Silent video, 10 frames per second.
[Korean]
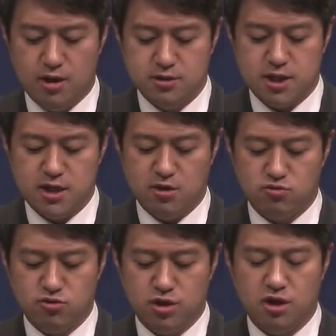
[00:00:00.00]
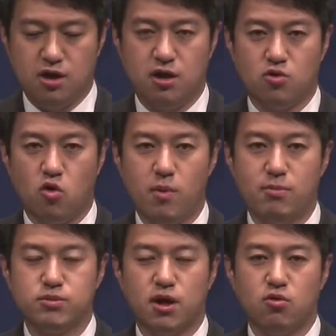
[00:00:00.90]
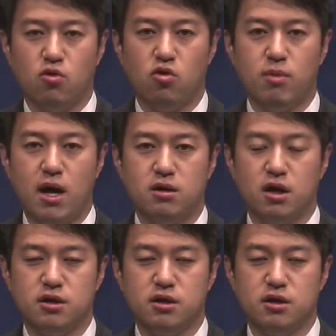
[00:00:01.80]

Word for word: 사냥꾼이 고맙다고 마을에